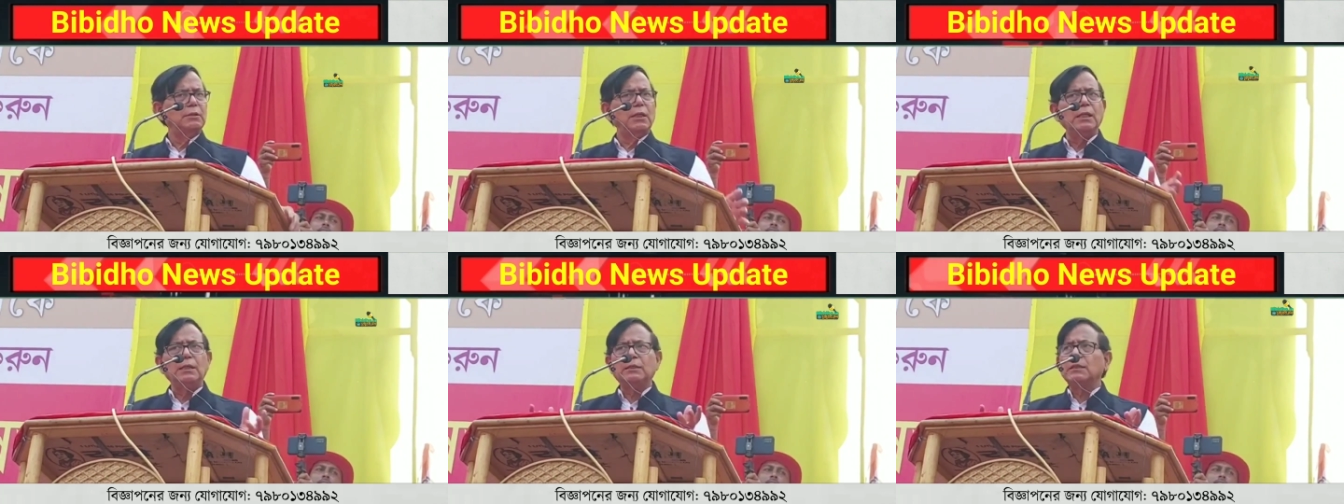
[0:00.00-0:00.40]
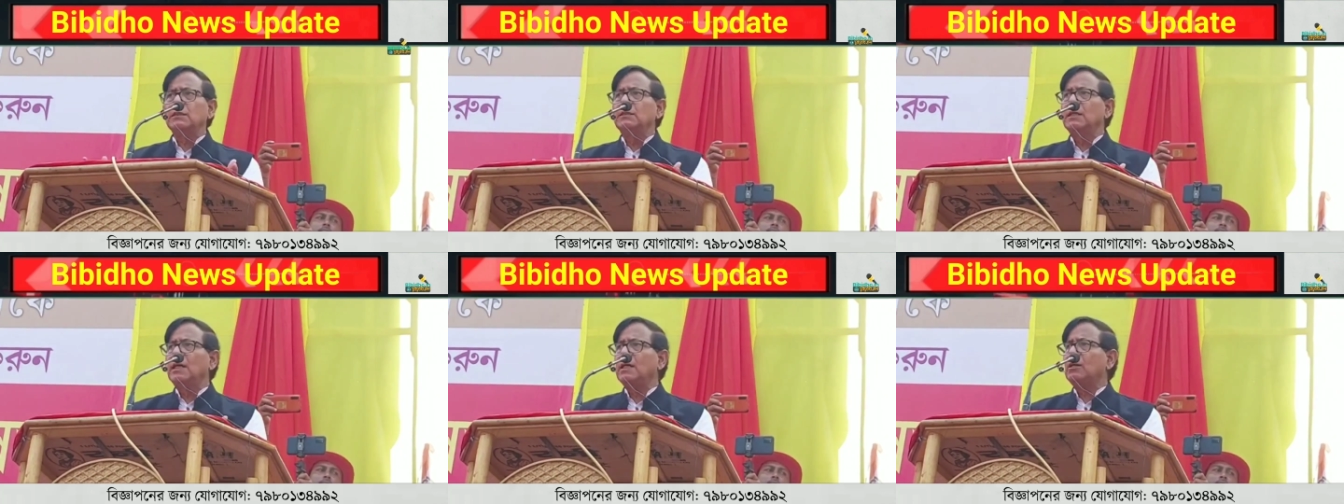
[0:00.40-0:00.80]
দলিত
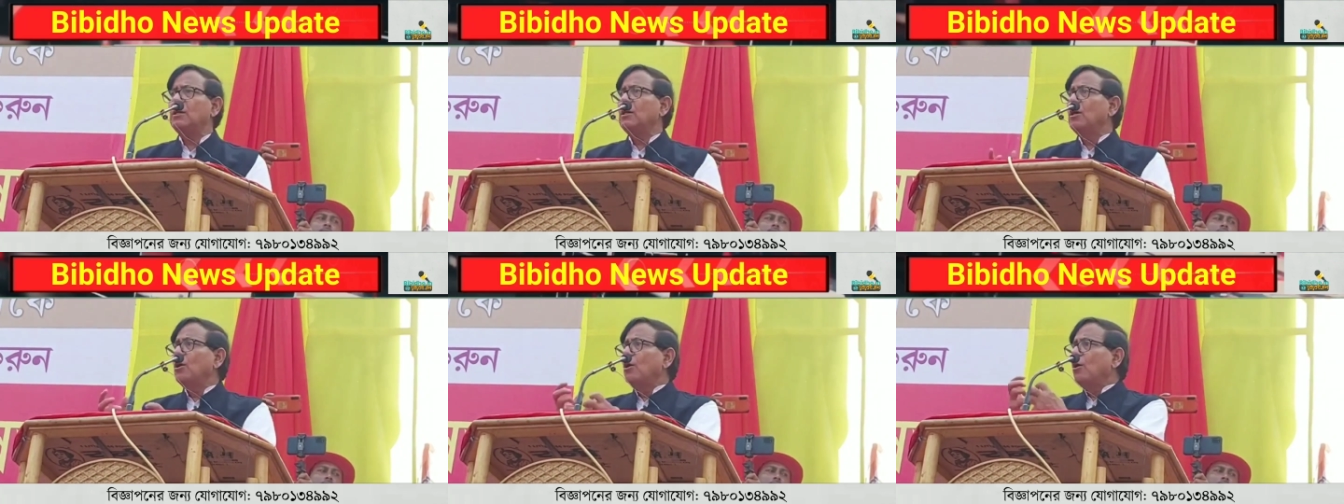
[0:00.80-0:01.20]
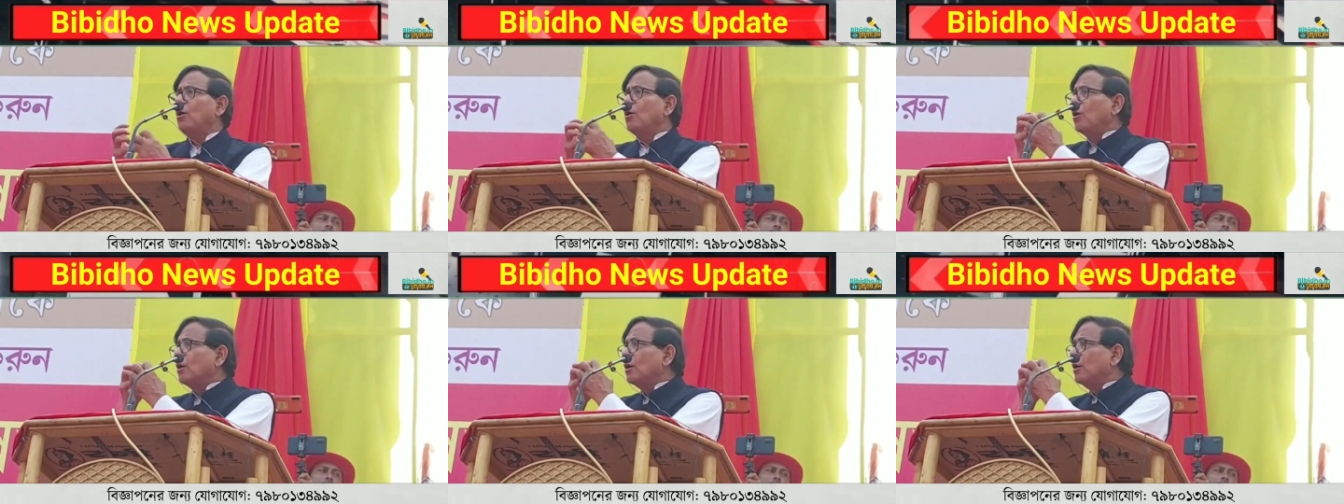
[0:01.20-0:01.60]
কন্যা
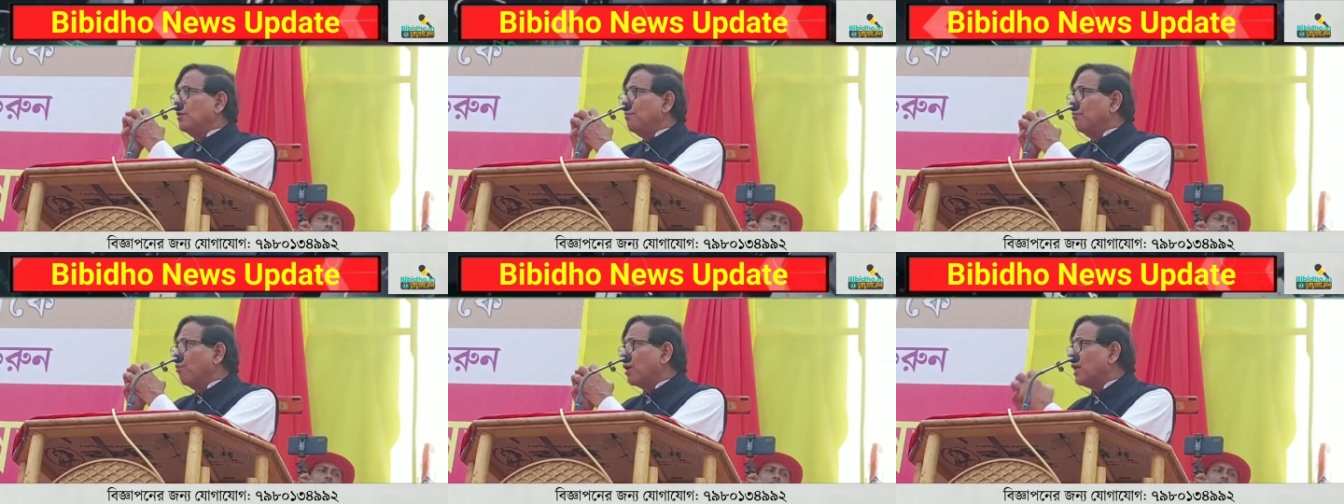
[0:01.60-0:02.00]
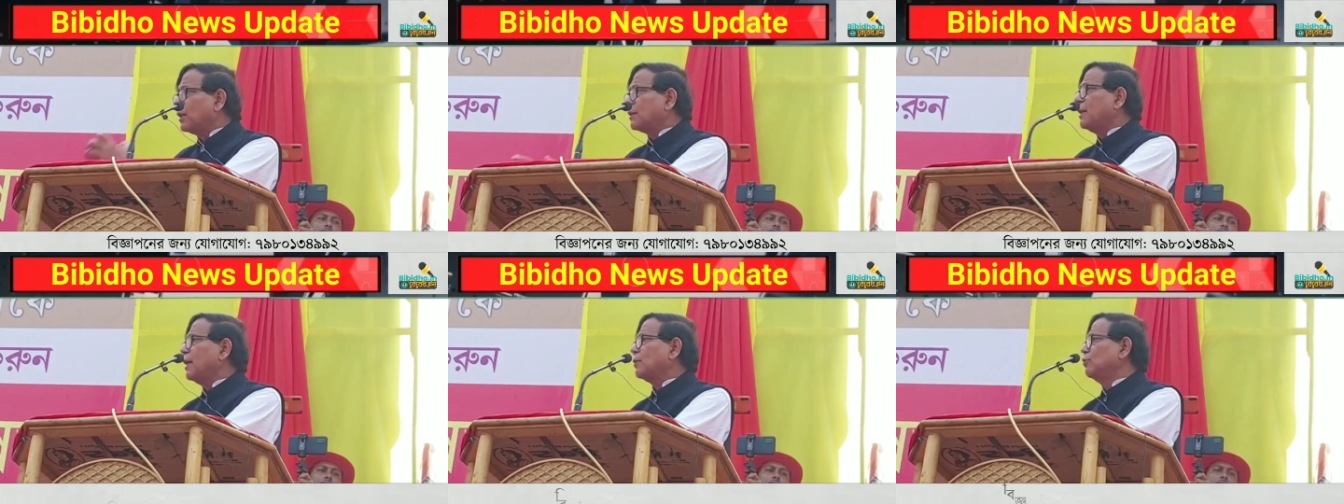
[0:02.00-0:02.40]

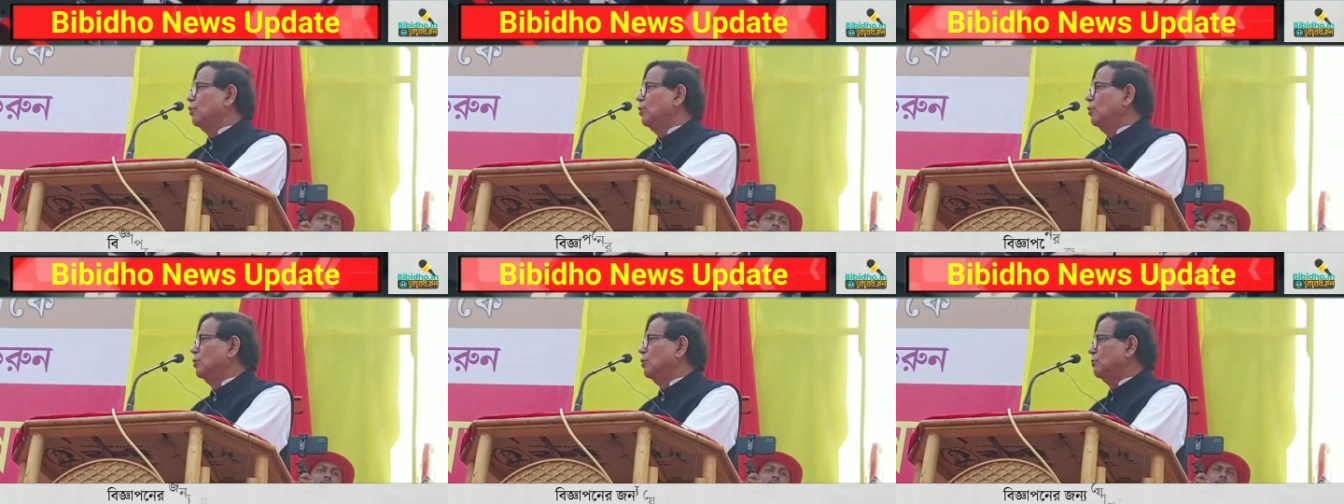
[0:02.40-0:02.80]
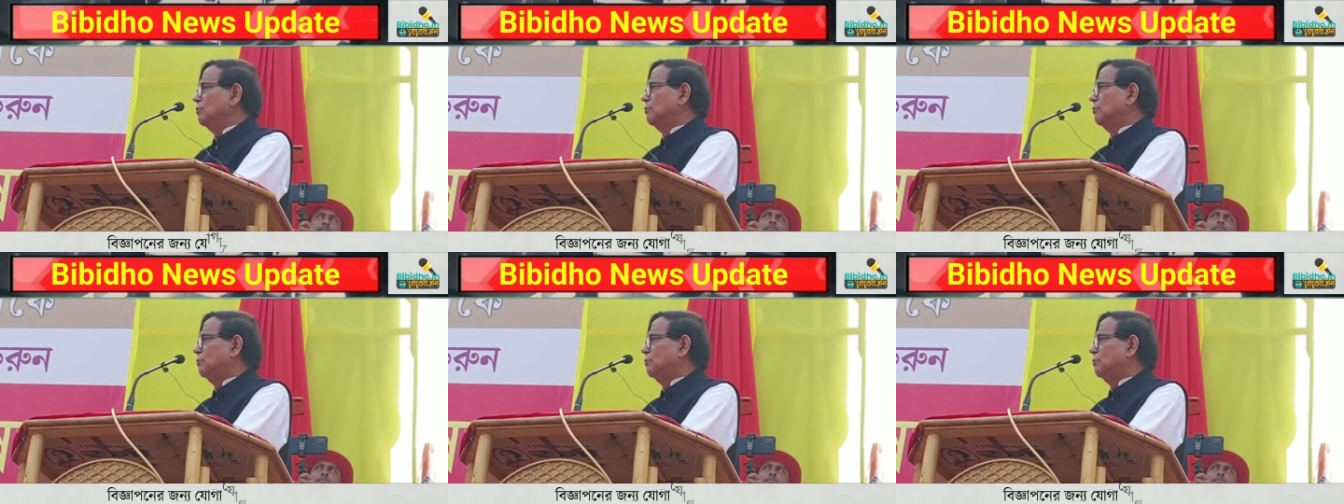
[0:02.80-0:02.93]
বলাৎকার করল